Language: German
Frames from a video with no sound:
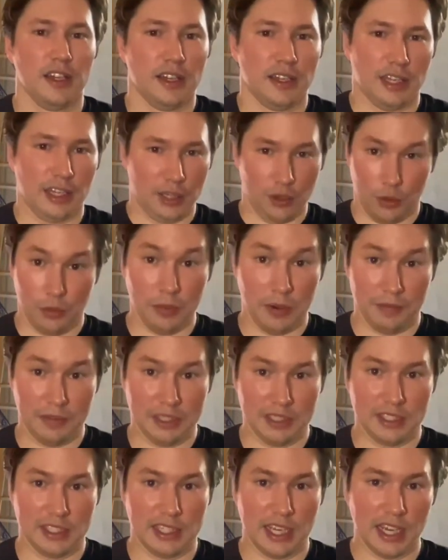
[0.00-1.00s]
Hat auch immer
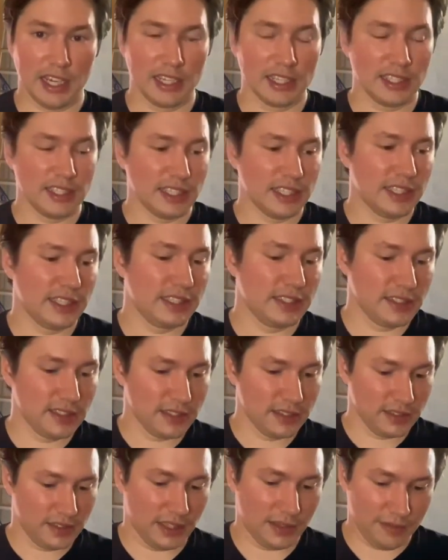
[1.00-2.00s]
14 angezeigt,
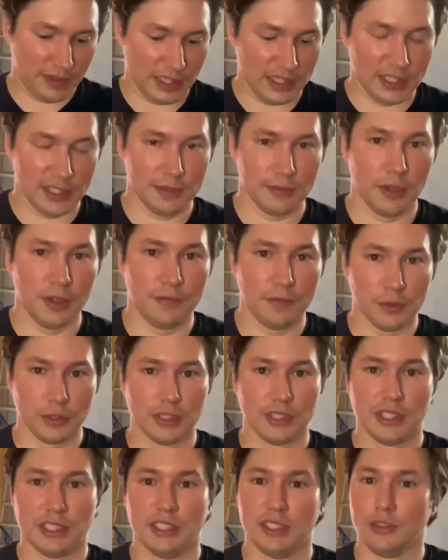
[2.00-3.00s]
dann waren es 12,
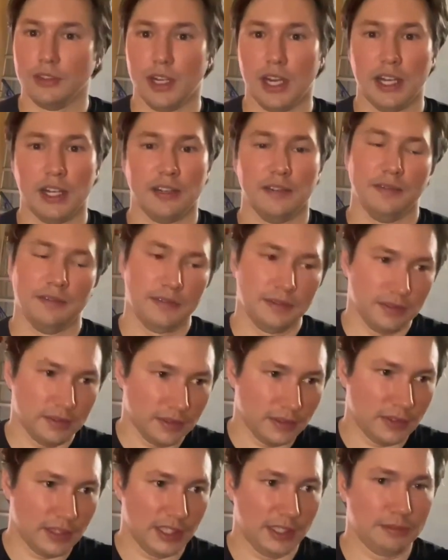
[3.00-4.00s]
wusste ich, oha,
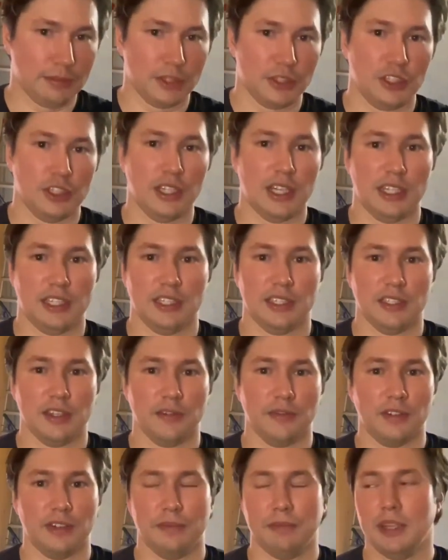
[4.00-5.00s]
Lichtmaschine hat jetzt
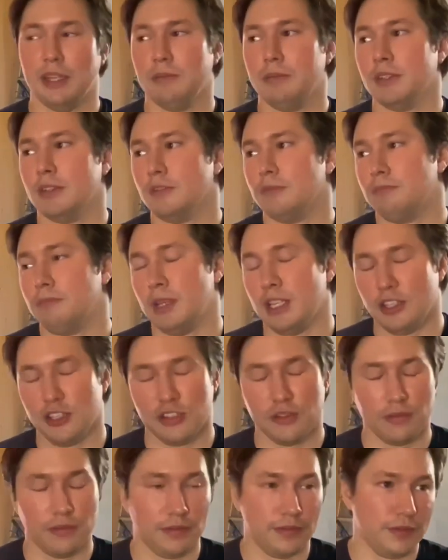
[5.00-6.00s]
aufgegeben, denkt mir so,
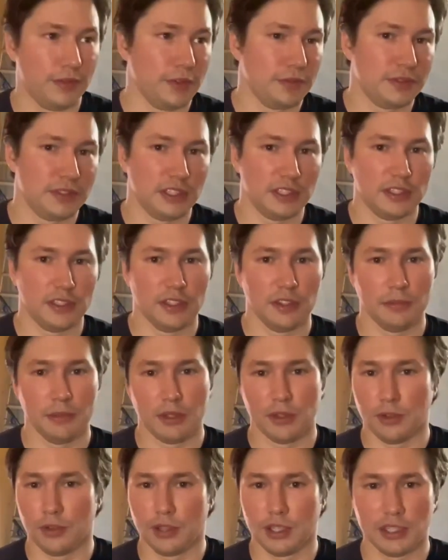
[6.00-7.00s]
Mensch, 50 Kilometer,
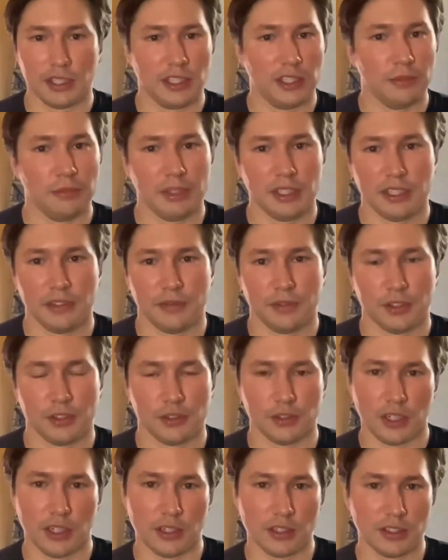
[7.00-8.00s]
100 Kilometer vor
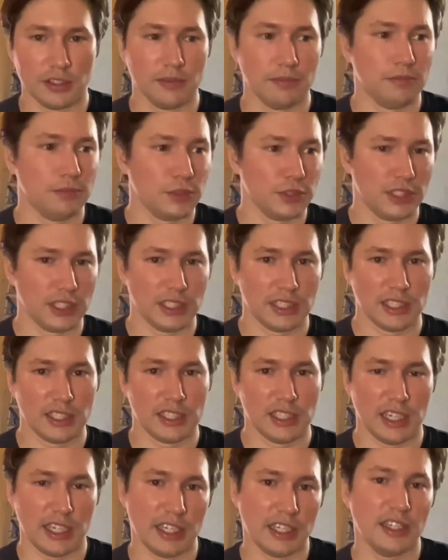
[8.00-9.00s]
zu Hause, muss das jetzt
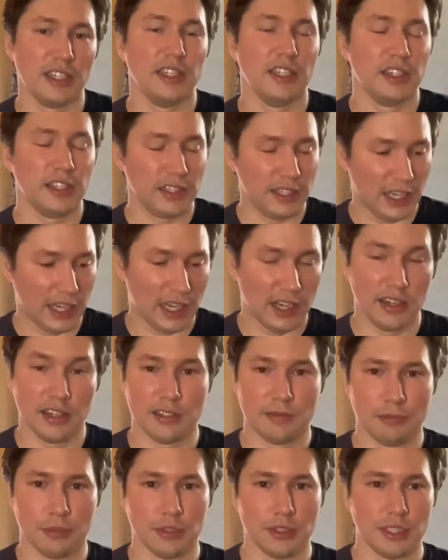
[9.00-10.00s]
sein? Ja,
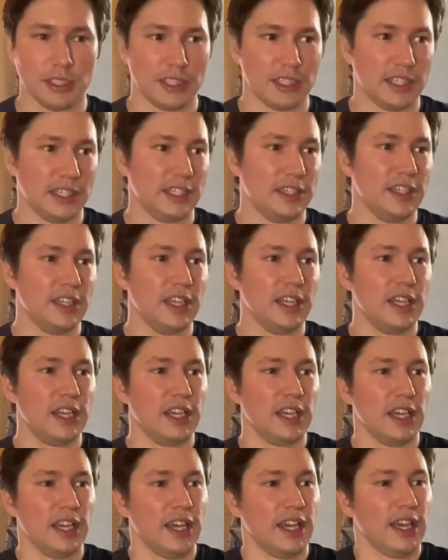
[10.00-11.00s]
es musste sein.
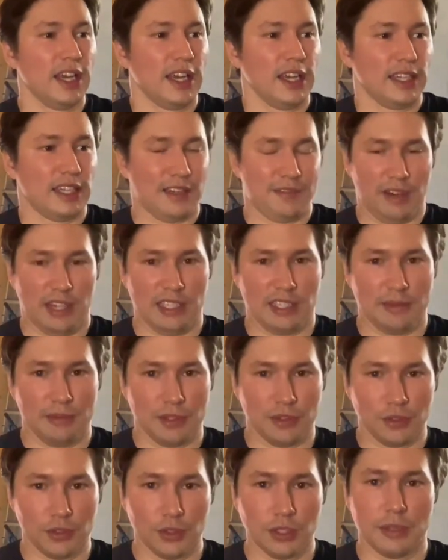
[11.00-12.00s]
Dann war es aber
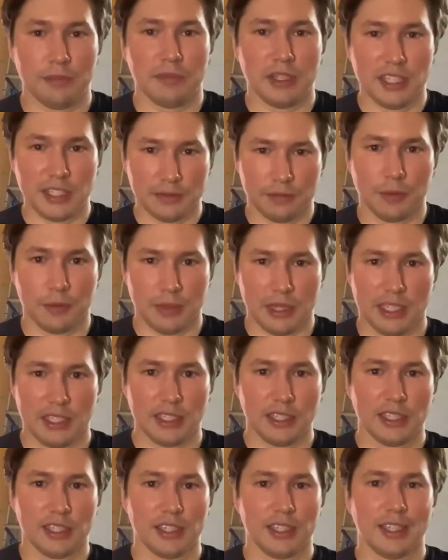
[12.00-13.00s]
so, im nächsten
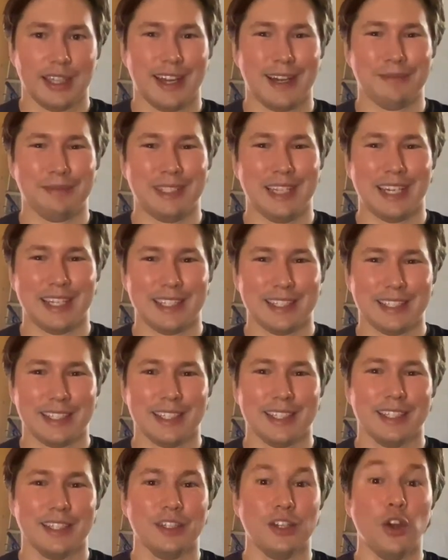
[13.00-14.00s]
Moment kam die
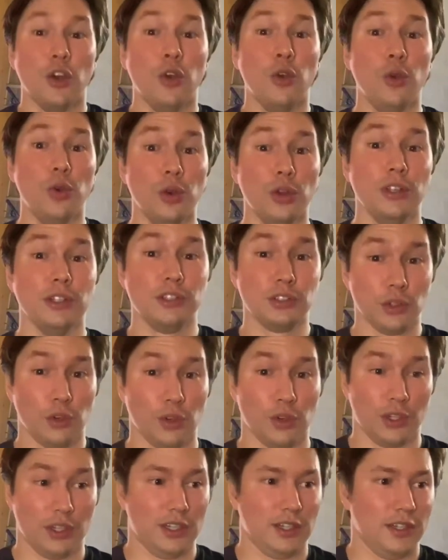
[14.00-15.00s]
Anzeige
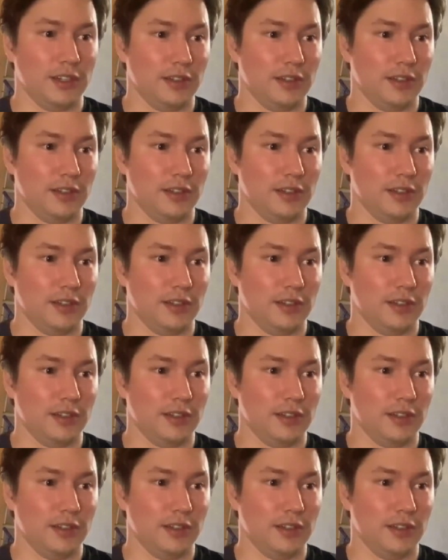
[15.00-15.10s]
Öldruck,